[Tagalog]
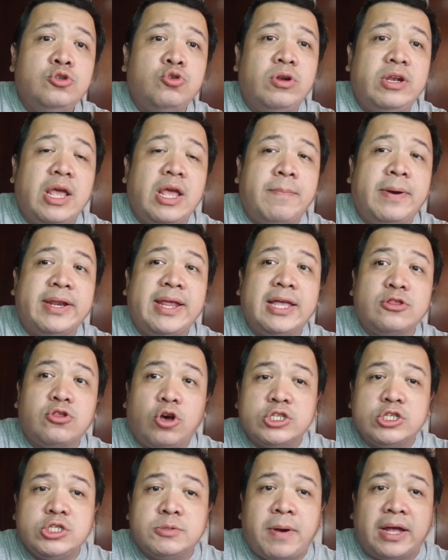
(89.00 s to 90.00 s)
Julia
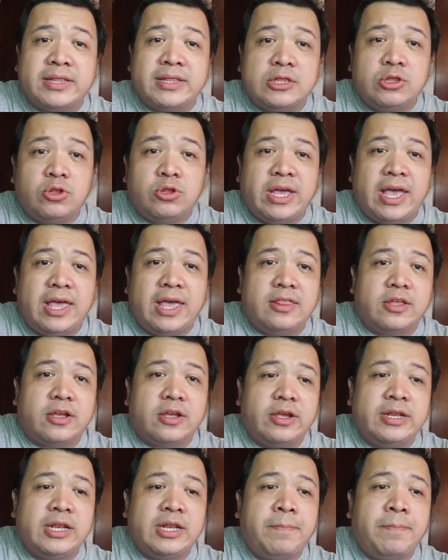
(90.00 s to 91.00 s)
Barreto spotted
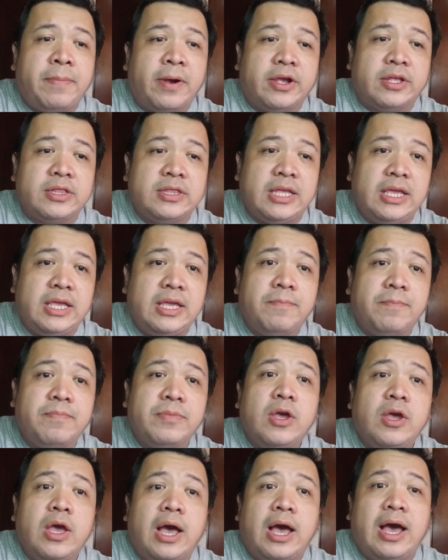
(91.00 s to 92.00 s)
together in a party
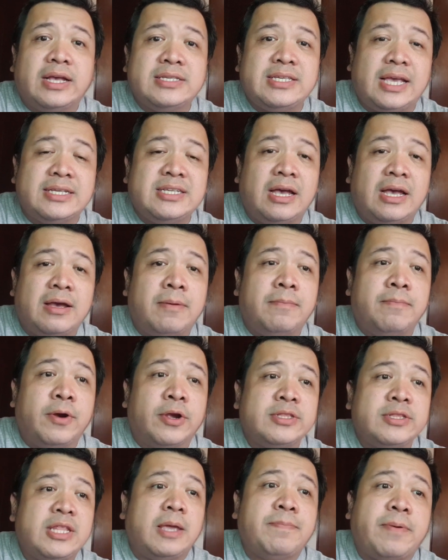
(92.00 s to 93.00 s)
uh, sa isang
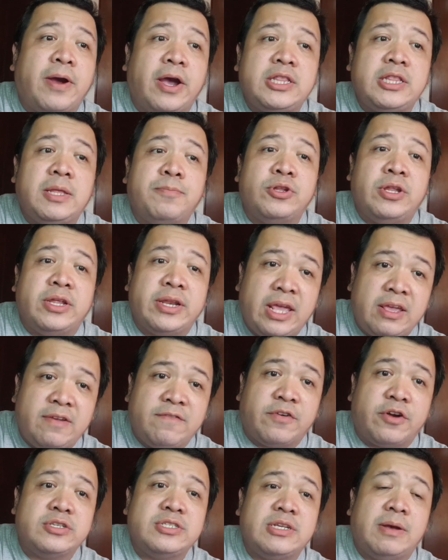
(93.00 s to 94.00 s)
birthday party po ni
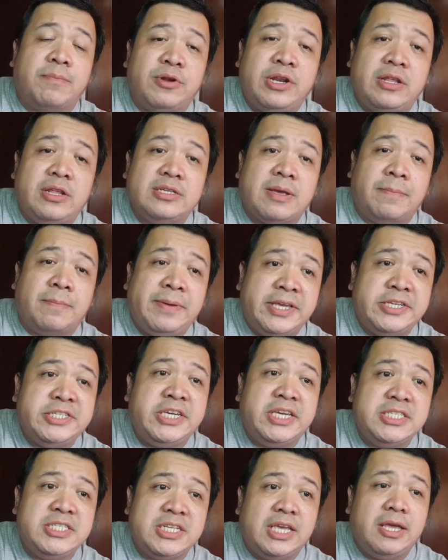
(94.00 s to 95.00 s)
Raver sa, sa
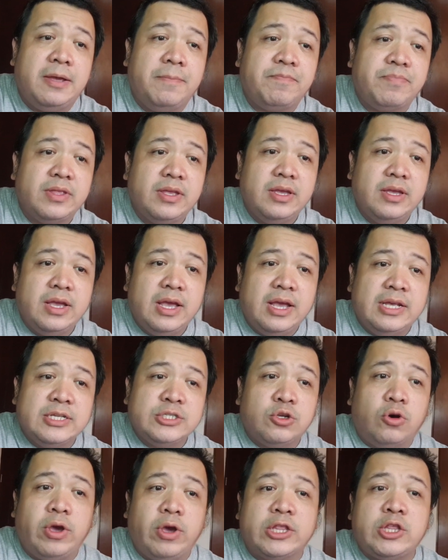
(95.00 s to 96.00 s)
BGC.
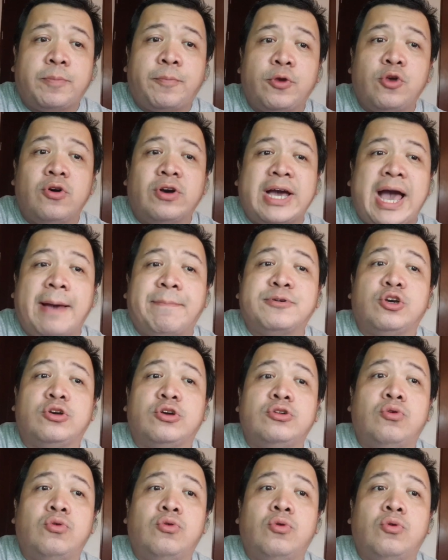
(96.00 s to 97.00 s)
So ito po yung
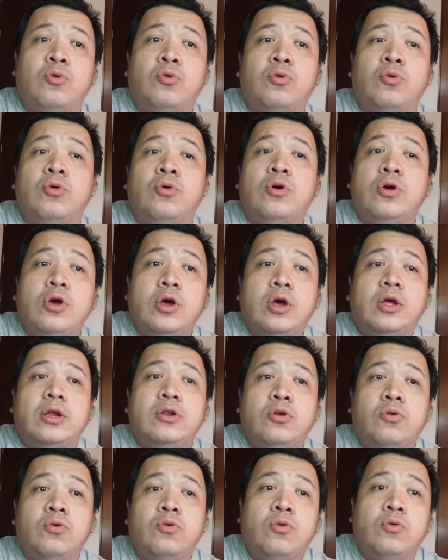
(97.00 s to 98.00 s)
caption nung,
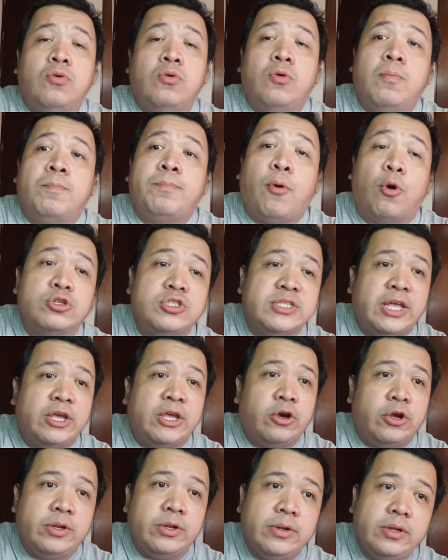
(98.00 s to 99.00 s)
nung post
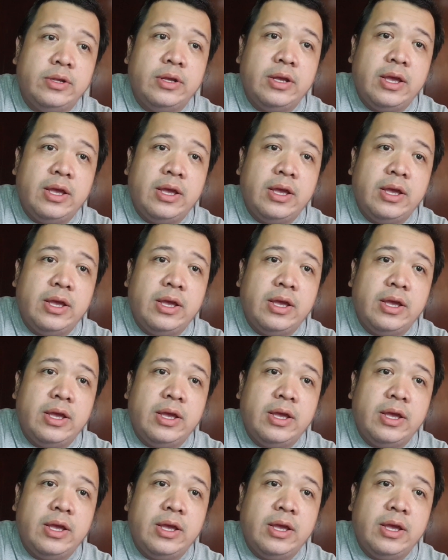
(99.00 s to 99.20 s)
na yon.